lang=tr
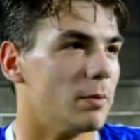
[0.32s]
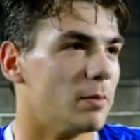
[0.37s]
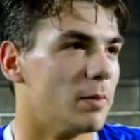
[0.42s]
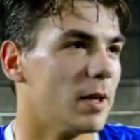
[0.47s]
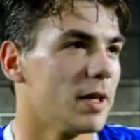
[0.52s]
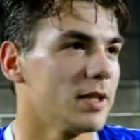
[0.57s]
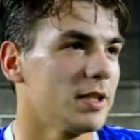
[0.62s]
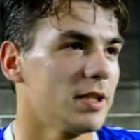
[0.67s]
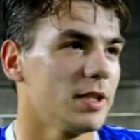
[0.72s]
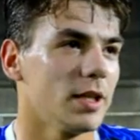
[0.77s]

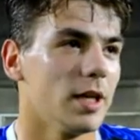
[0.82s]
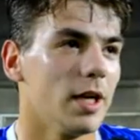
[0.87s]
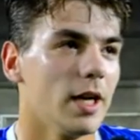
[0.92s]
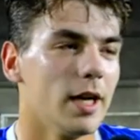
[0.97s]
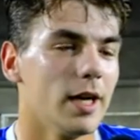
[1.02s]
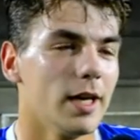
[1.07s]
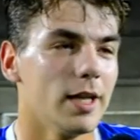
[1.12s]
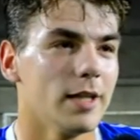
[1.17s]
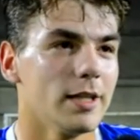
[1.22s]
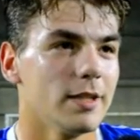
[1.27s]
Maç
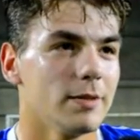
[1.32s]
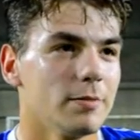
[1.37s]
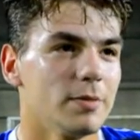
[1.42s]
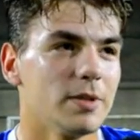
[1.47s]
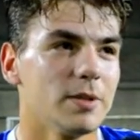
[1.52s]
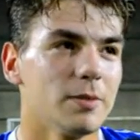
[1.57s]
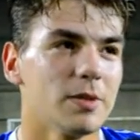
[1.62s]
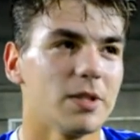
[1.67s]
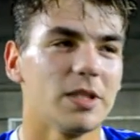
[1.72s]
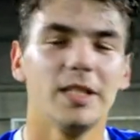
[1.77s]
e,
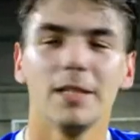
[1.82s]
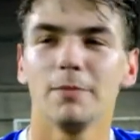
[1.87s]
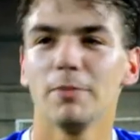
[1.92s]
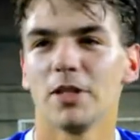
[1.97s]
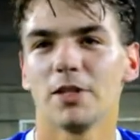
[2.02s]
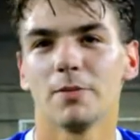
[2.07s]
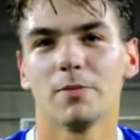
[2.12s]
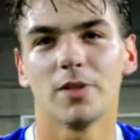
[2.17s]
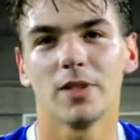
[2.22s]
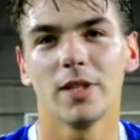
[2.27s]
bizim için ilk
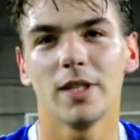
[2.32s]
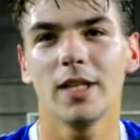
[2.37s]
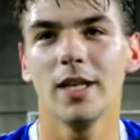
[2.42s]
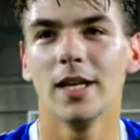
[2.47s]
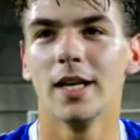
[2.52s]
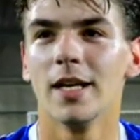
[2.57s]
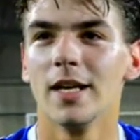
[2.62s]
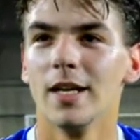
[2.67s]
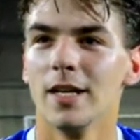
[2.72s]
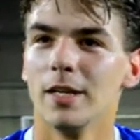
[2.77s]
maçımızdı.
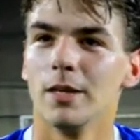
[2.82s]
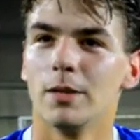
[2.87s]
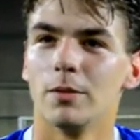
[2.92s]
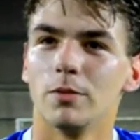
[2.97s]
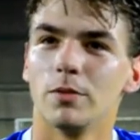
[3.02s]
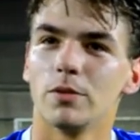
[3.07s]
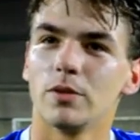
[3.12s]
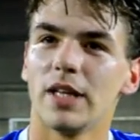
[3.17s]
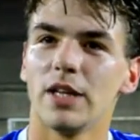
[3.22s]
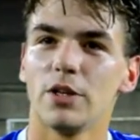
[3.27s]

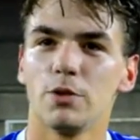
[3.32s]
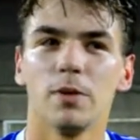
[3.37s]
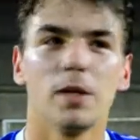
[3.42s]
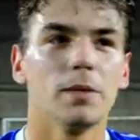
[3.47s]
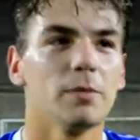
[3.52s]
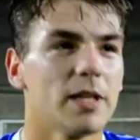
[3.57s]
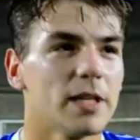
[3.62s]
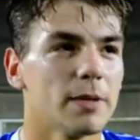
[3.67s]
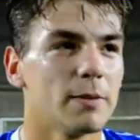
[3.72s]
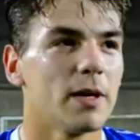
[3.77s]

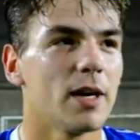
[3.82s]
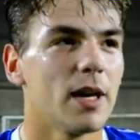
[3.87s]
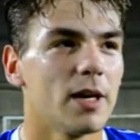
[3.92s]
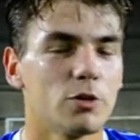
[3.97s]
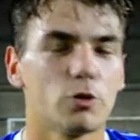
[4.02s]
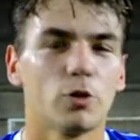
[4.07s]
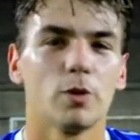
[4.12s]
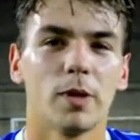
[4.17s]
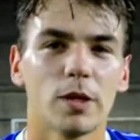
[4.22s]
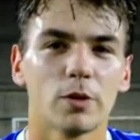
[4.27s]
Tecrübeli bir rakibe
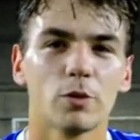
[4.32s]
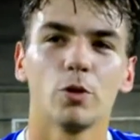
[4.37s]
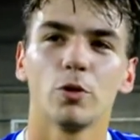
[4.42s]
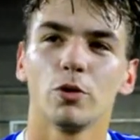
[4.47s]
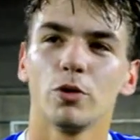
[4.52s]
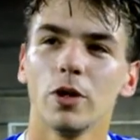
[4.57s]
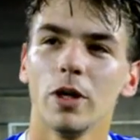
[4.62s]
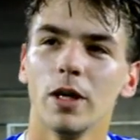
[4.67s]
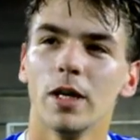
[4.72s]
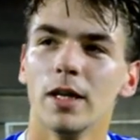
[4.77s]
karşı oynamak
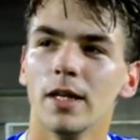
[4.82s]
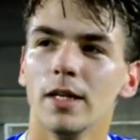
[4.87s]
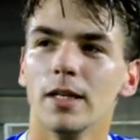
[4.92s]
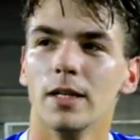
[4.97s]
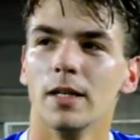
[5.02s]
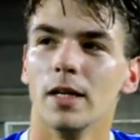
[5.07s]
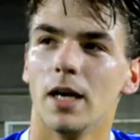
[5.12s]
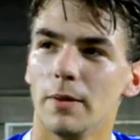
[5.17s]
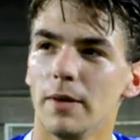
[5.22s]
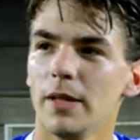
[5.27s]
zordu.
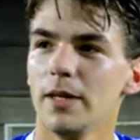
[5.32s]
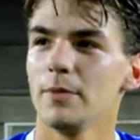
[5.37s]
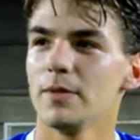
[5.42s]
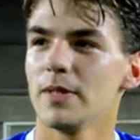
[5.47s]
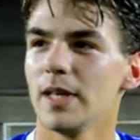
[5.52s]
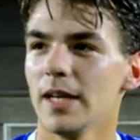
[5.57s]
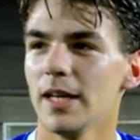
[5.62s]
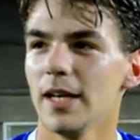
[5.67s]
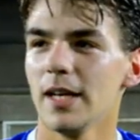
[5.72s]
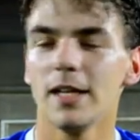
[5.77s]
Ama
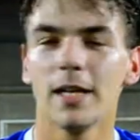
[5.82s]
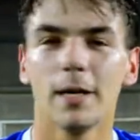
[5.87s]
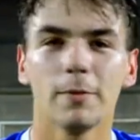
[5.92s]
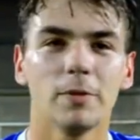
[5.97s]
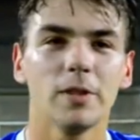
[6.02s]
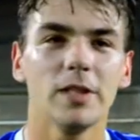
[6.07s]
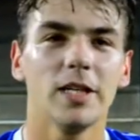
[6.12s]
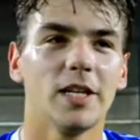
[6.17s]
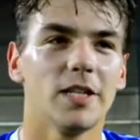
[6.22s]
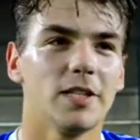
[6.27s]
elimizden geleni
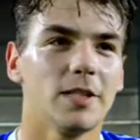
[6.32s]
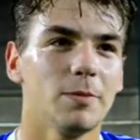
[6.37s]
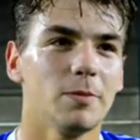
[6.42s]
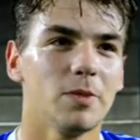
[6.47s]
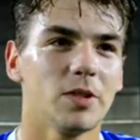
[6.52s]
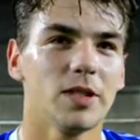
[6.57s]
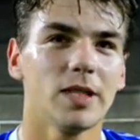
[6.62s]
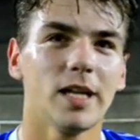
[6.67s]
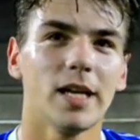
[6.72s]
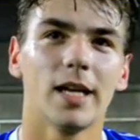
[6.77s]
yaptık.
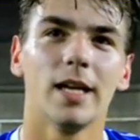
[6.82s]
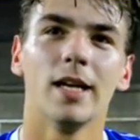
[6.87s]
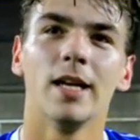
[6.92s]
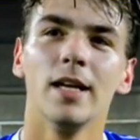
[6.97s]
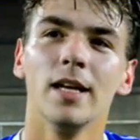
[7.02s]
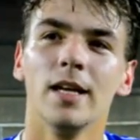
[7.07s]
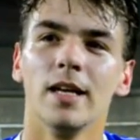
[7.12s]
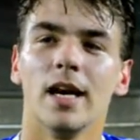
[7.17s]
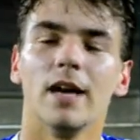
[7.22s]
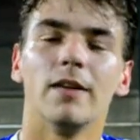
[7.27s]
Gençliğimizin de
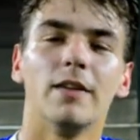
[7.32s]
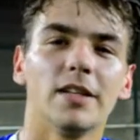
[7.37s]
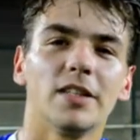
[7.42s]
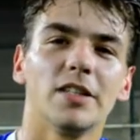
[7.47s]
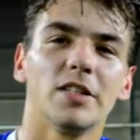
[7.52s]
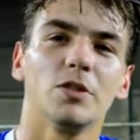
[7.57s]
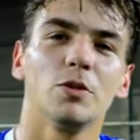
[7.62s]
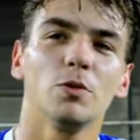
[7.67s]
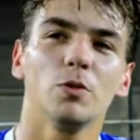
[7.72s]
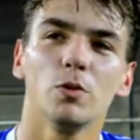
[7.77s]

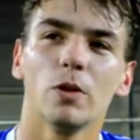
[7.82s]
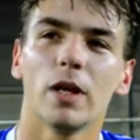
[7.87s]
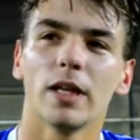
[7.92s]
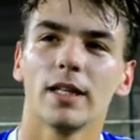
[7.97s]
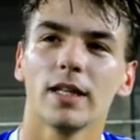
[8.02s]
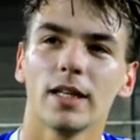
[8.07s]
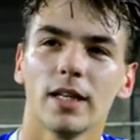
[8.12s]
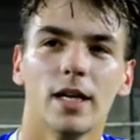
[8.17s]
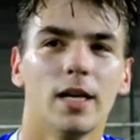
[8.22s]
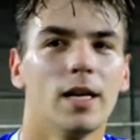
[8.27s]
avantajını
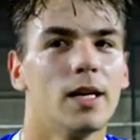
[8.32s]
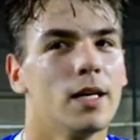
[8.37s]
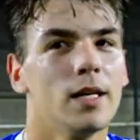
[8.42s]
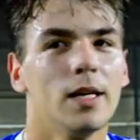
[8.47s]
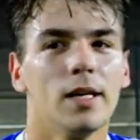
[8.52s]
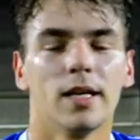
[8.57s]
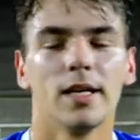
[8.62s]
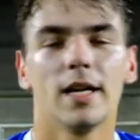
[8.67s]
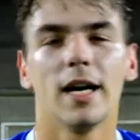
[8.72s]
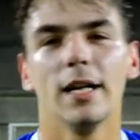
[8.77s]
kullandık.
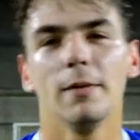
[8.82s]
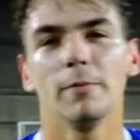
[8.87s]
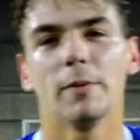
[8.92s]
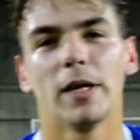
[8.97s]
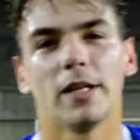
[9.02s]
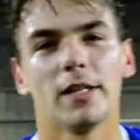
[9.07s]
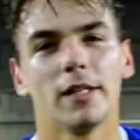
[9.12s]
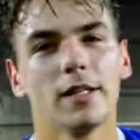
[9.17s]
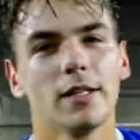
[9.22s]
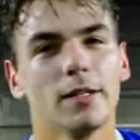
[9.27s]
Galip
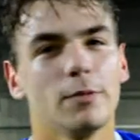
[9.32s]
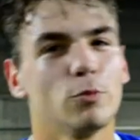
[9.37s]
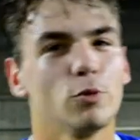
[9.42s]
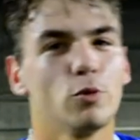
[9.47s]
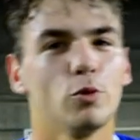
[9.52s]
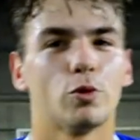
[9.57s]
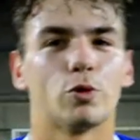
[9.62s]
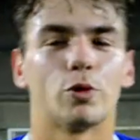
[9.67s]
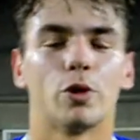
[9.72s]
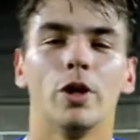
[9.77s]
ayrıldık.
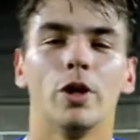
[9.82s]
Mutluyuz.